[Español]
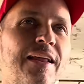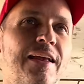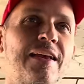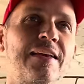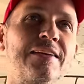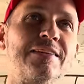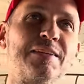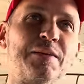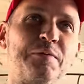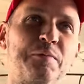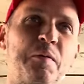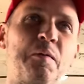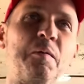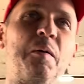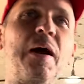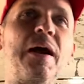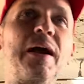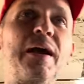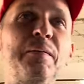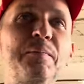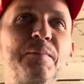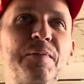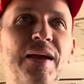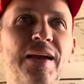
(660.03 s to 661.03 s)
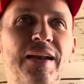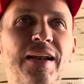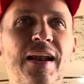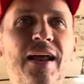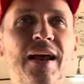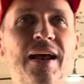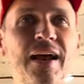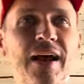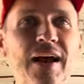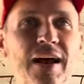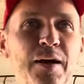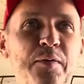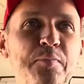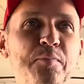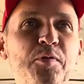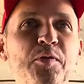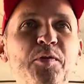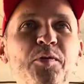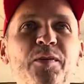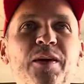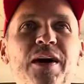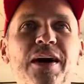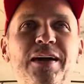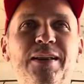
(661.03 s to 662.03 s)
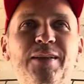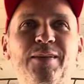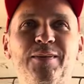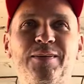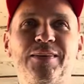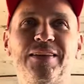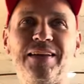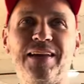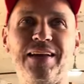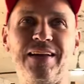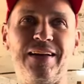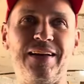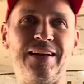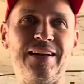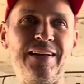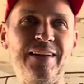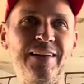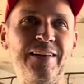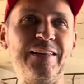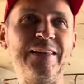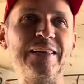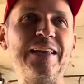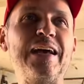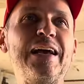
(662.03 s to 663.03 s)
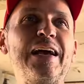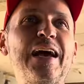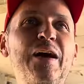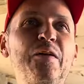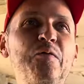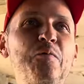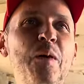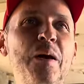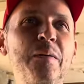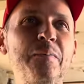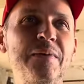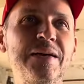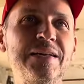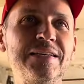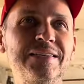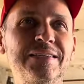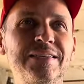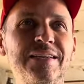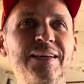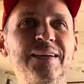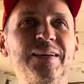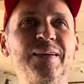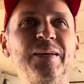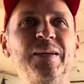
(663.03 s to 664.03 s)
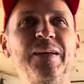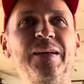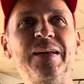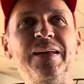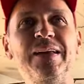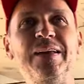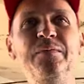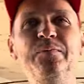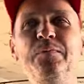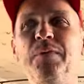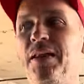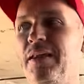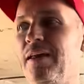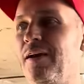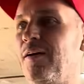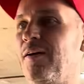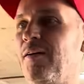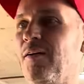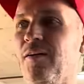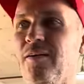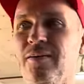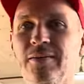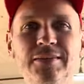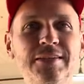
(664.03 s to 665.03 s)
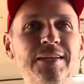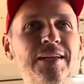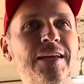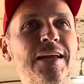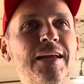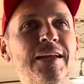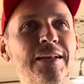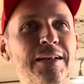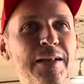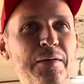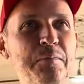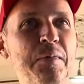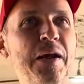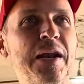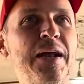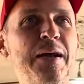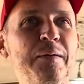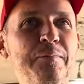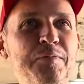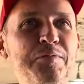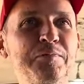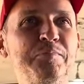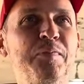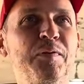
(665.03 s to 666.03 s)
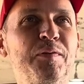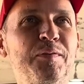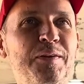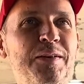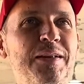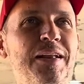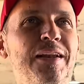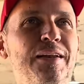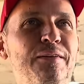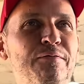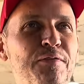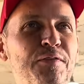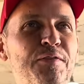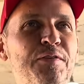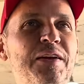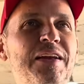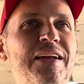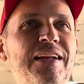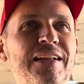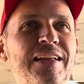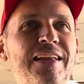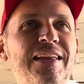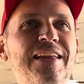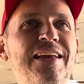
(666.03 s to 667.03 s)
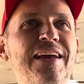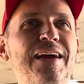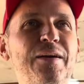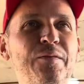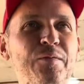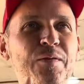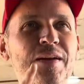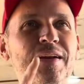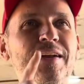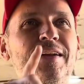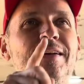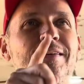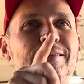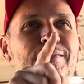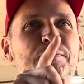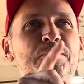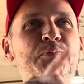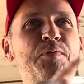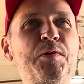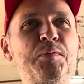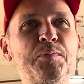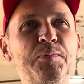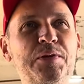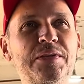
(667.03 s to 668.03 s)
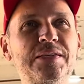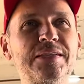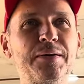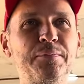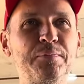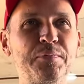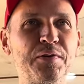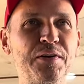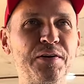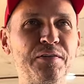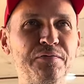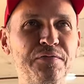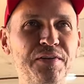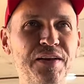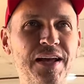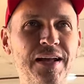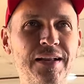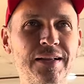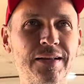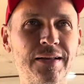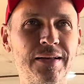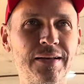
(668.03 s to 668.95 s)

dije es que me va a cambiar la caja por un cartón de, de caguamas. Y me dijo, si quieres le marcamos por teléfono y que te diga cuál era su propuesta por el Fiat.